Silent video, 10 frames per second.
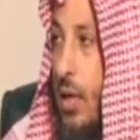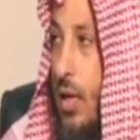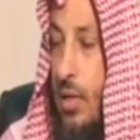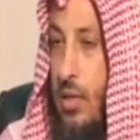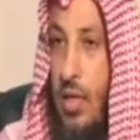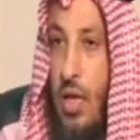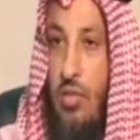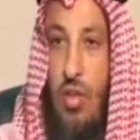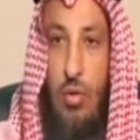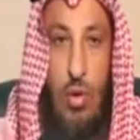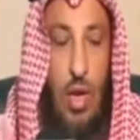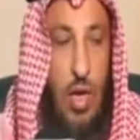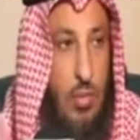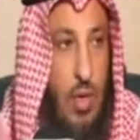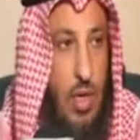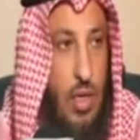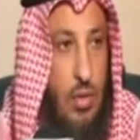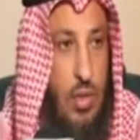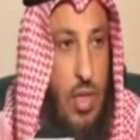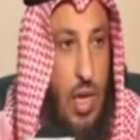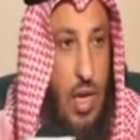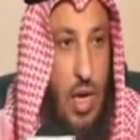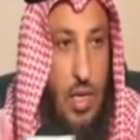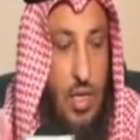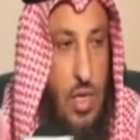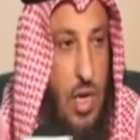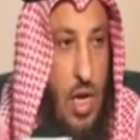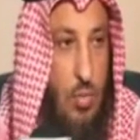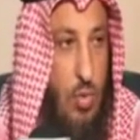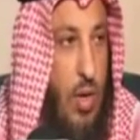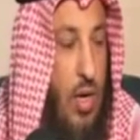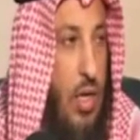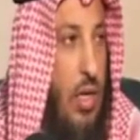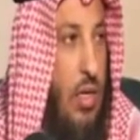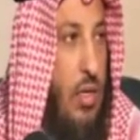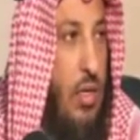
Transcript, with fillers: التي أسأل الله تبارك وتعالى أن يجعلها مباركة